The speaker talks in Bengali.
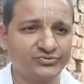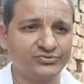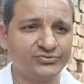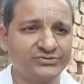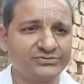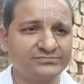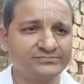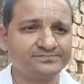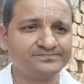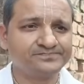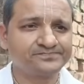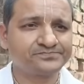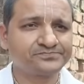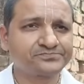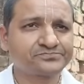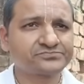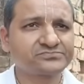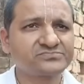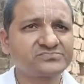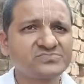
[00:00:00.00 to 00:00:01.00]
প্রচুর
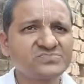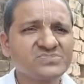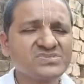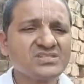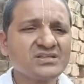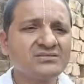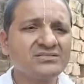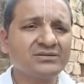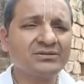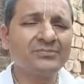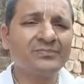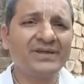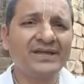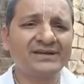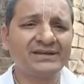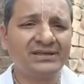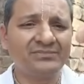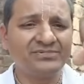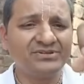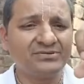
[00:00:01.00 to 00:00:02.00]
তাহলে
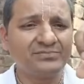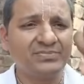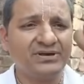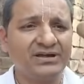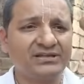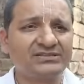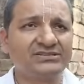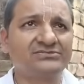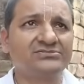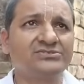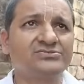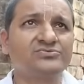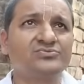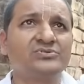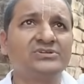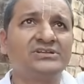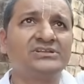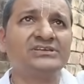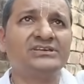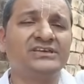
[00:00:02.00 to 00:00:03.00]
ব্যাগটা আমি এর করে
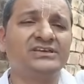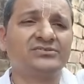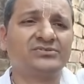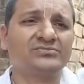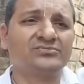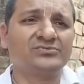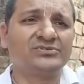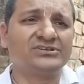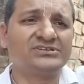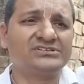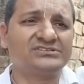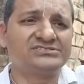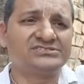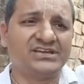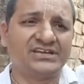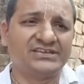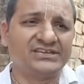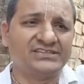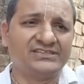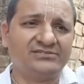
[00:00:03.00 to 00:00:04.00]
তুলে নিয়ে এরকম করে
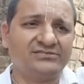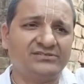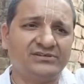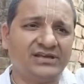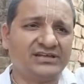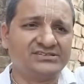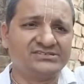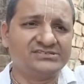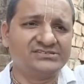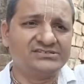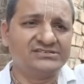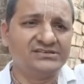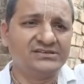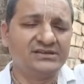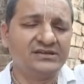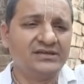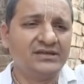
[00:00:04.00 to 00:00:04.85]
চাগিয়ে আছি